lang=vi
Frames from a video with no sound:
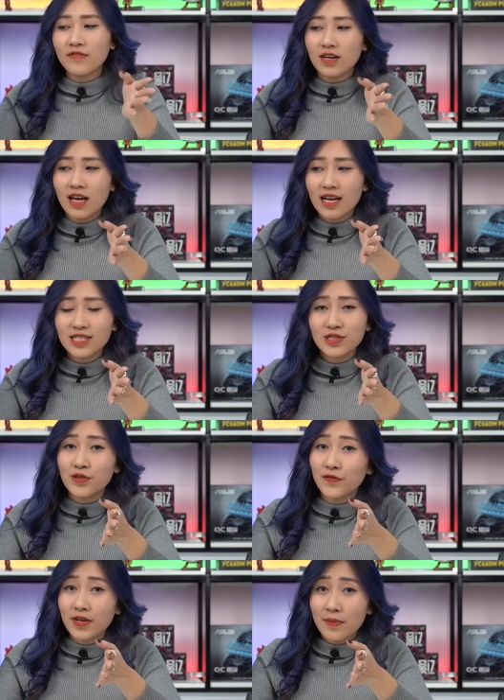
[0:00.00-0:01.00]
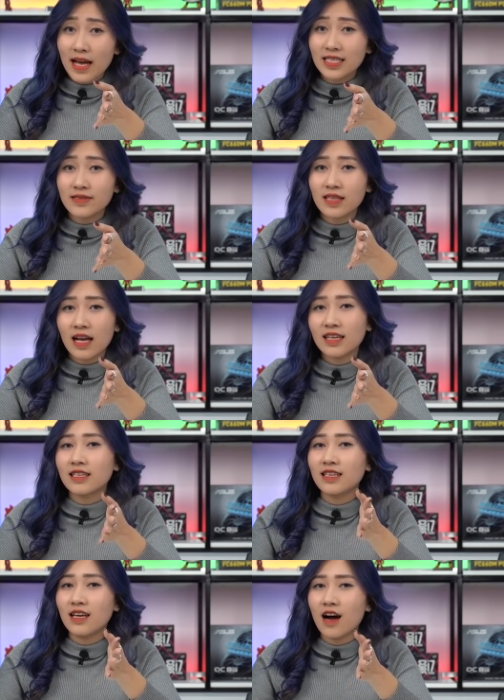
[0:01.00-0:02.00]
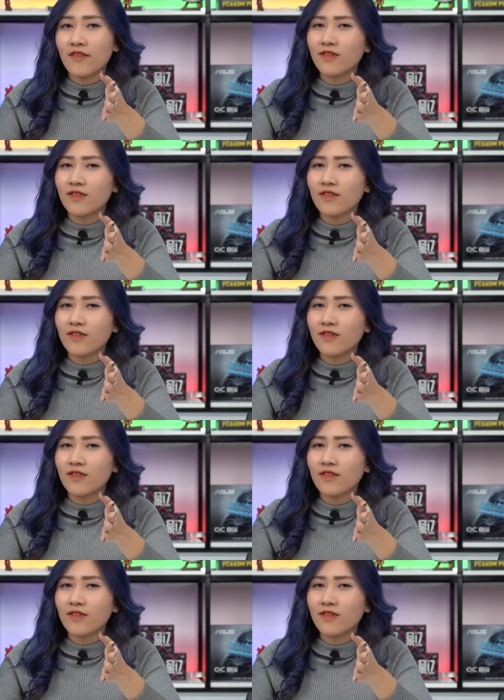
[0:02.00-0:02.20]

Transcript: với Asus Flip S này thì à,